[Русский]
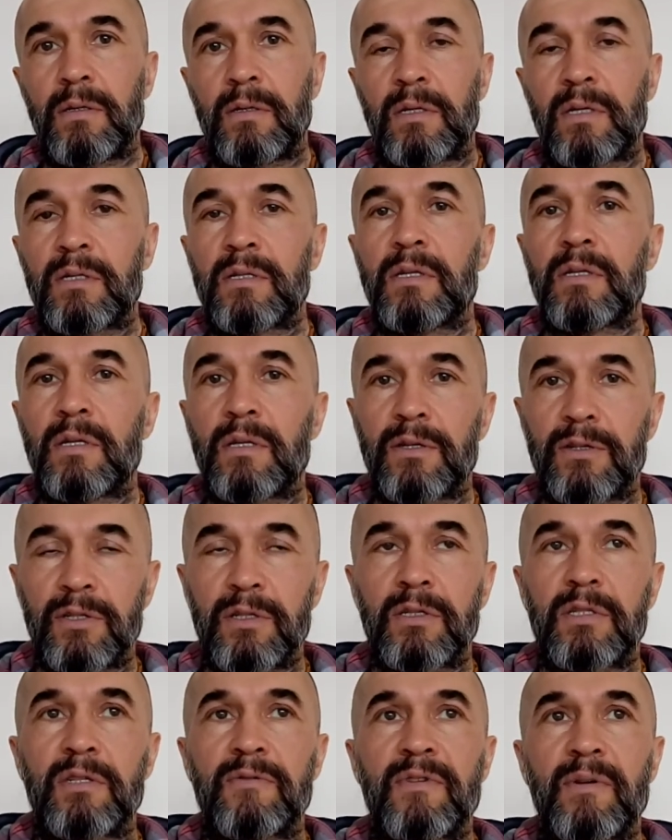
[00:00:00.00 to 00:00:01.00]
Если это
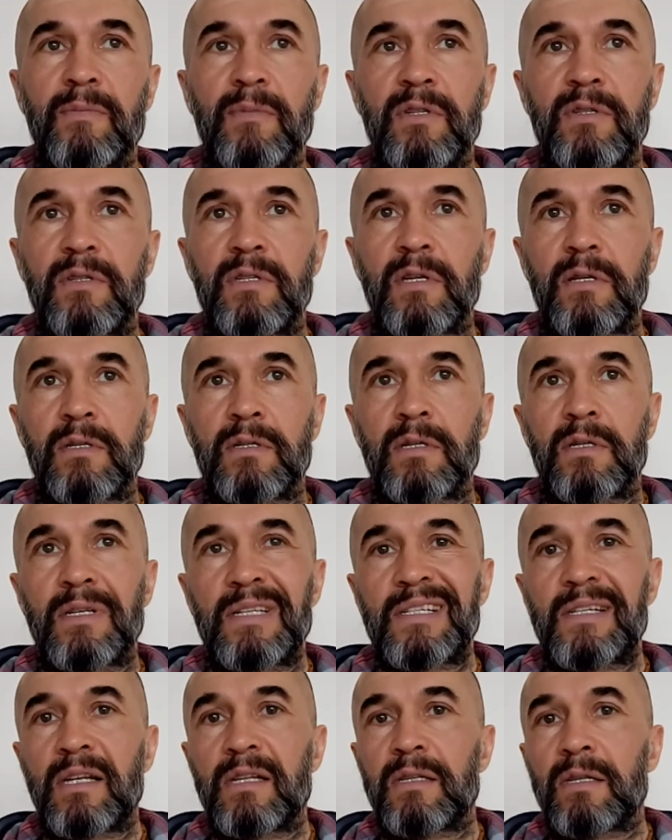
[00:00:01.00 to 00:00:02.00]
ложится вам на сердце,
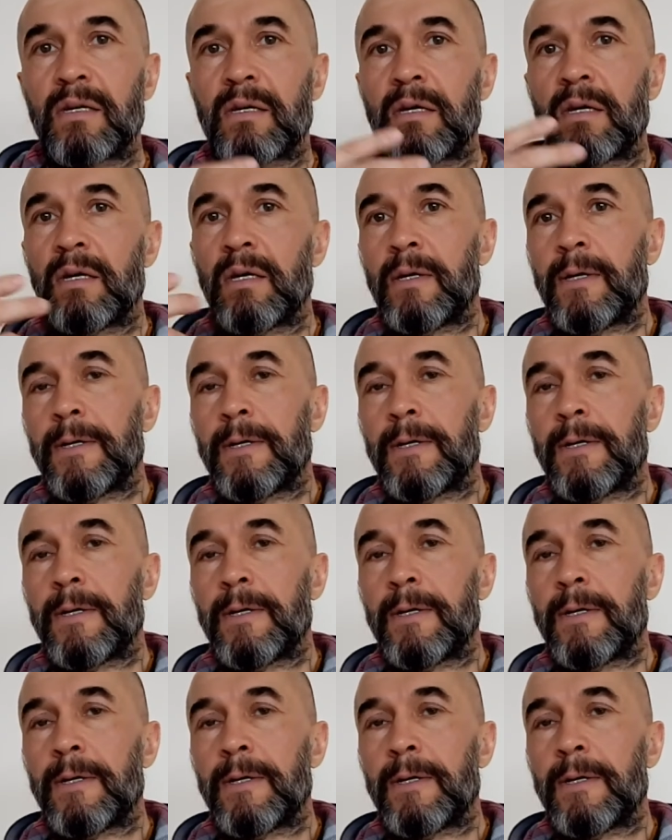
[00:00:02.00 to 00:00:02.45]
если это